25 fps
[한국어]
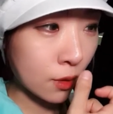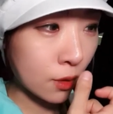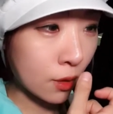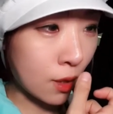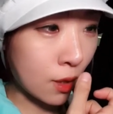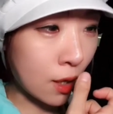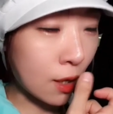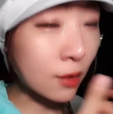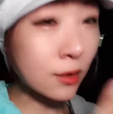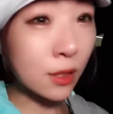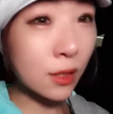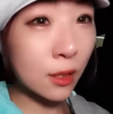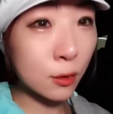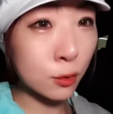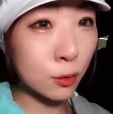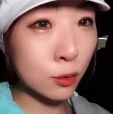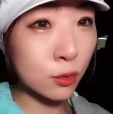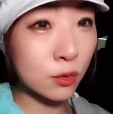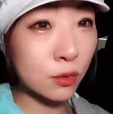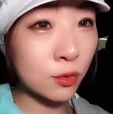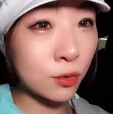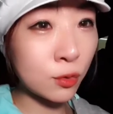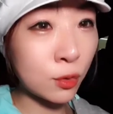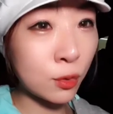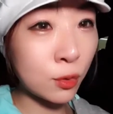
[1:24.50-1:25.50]
항상
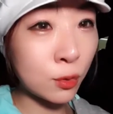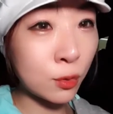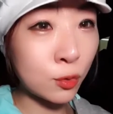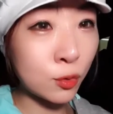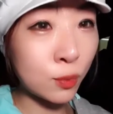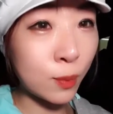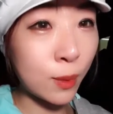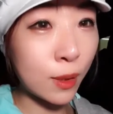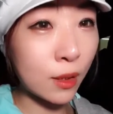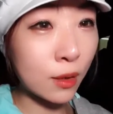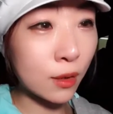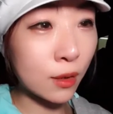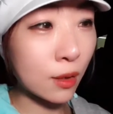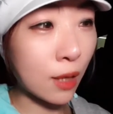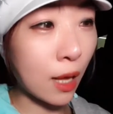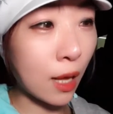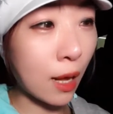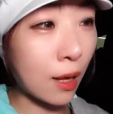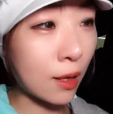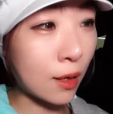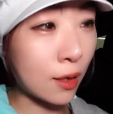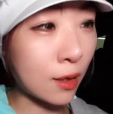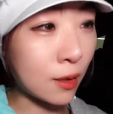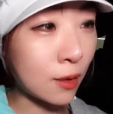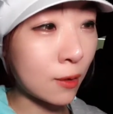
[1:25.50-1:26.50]

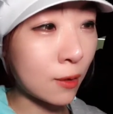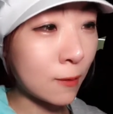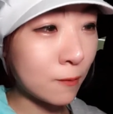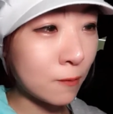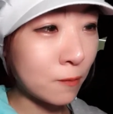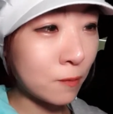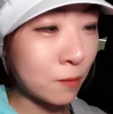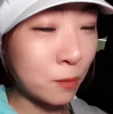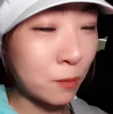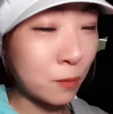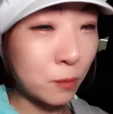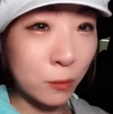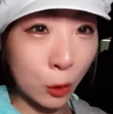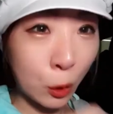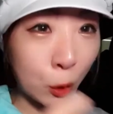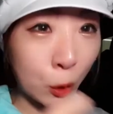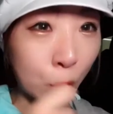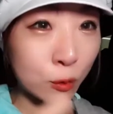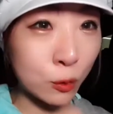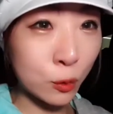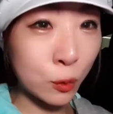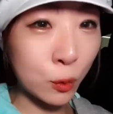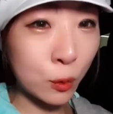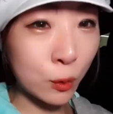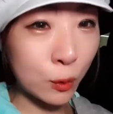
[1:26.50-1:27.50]
두손두발다
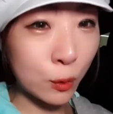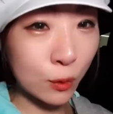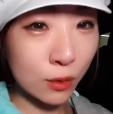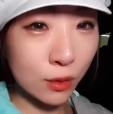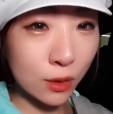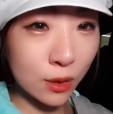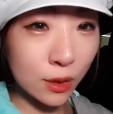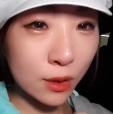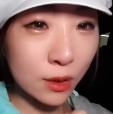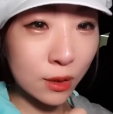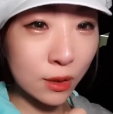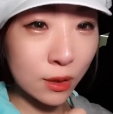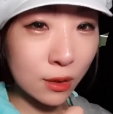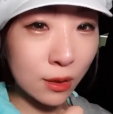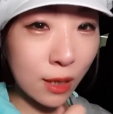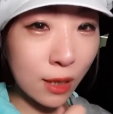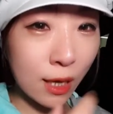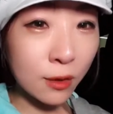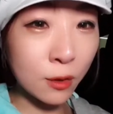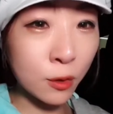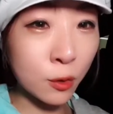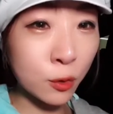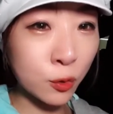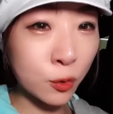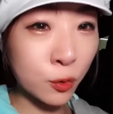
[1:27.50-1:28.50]
걷고
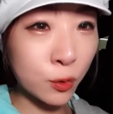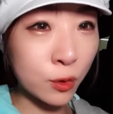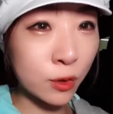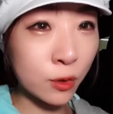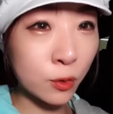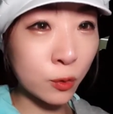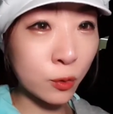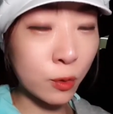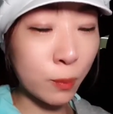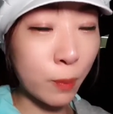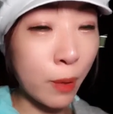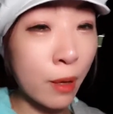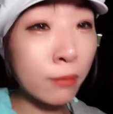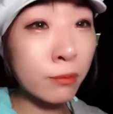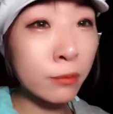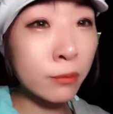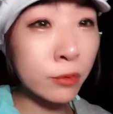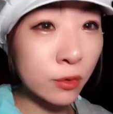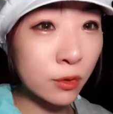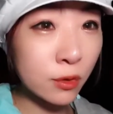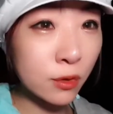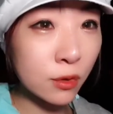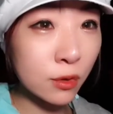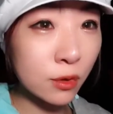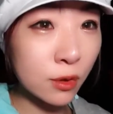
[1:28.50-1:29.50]
나서 주신 우리
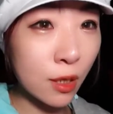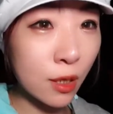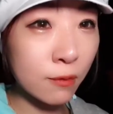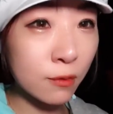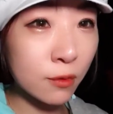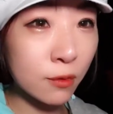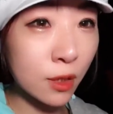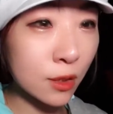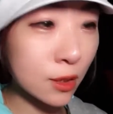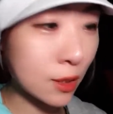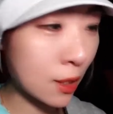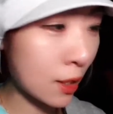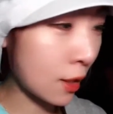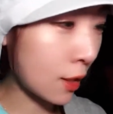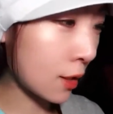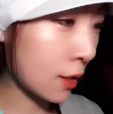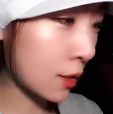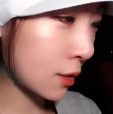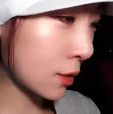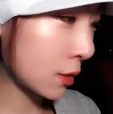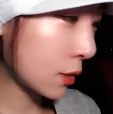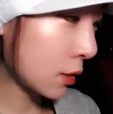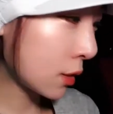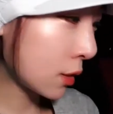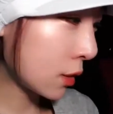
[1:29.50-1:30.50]
팬분들 때문에
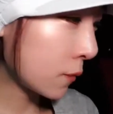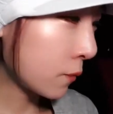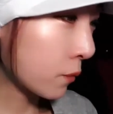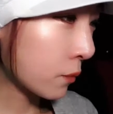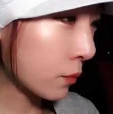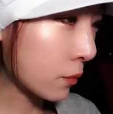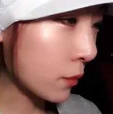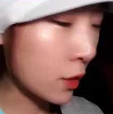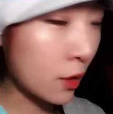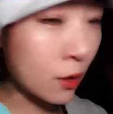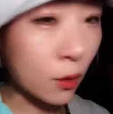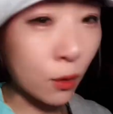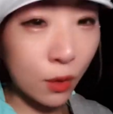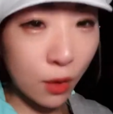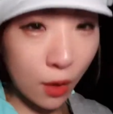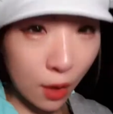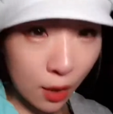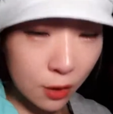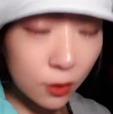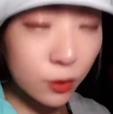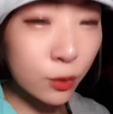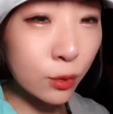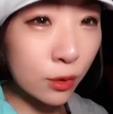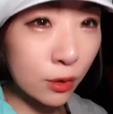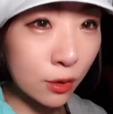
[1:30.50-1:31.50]
제가 이렇게
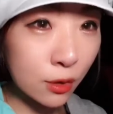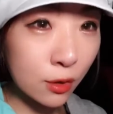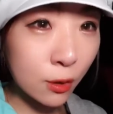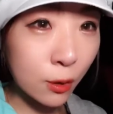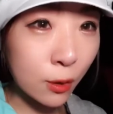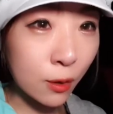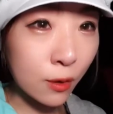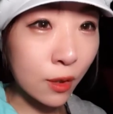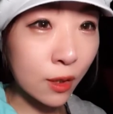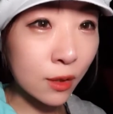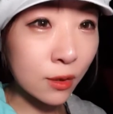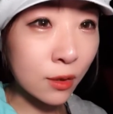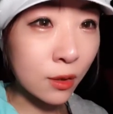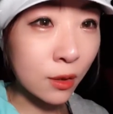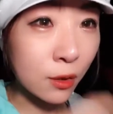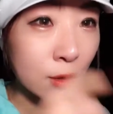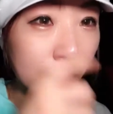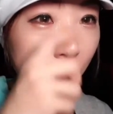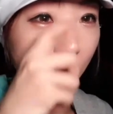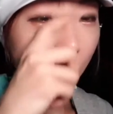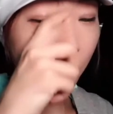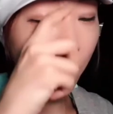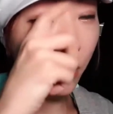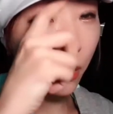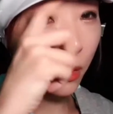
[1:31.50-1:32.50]
할 수 있는
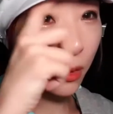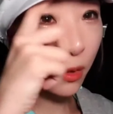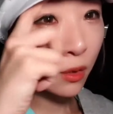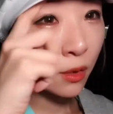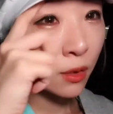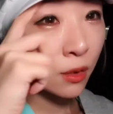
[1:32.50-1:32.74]
거라서